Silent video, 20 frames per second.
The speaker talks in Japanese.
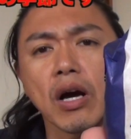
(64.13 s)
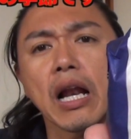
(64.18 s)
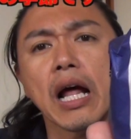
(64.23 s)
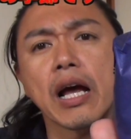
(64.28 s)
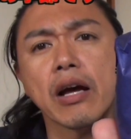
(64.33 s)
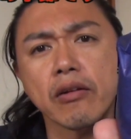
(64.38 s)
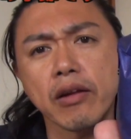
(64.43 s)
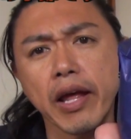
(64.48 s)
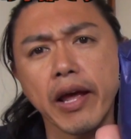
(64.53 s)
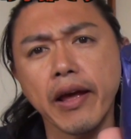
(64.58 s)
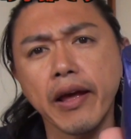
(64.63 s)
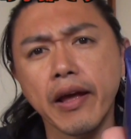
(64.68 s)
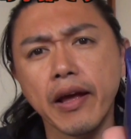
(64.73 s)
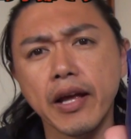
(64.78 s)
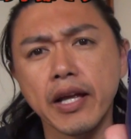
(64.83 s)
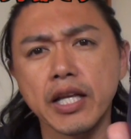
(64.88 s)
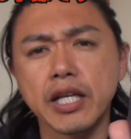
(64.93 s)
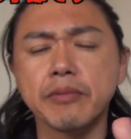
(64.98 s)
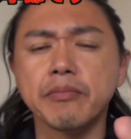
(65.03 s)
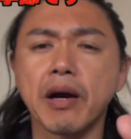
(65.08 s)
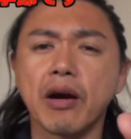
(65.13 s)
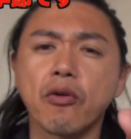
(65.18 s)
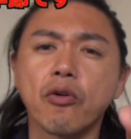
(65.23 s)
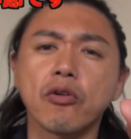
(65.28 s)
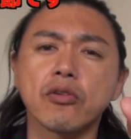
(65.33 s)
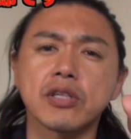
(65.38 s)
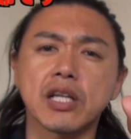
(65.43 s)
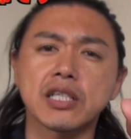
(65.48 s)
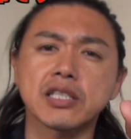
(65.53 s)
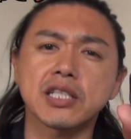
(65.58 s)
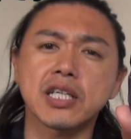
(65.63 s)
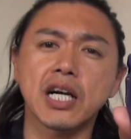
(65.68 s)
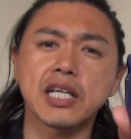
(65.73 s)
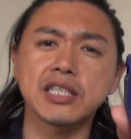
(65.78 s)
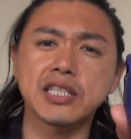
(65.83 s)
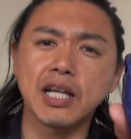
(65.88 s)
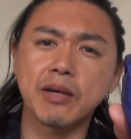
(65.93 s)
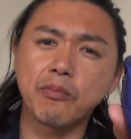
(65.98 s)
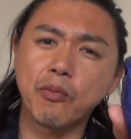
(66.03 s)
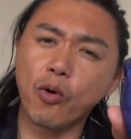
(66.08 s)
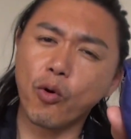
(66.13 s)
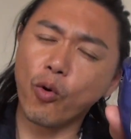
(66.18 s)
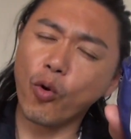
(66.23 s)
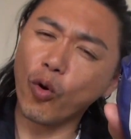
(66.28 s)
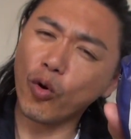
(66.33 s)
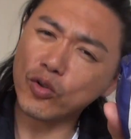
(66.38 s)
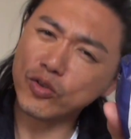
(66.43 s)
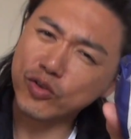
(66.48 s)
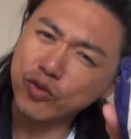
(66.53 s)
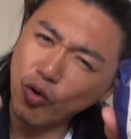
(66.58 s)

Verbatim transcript: うがないよね今こう確かにねもうこう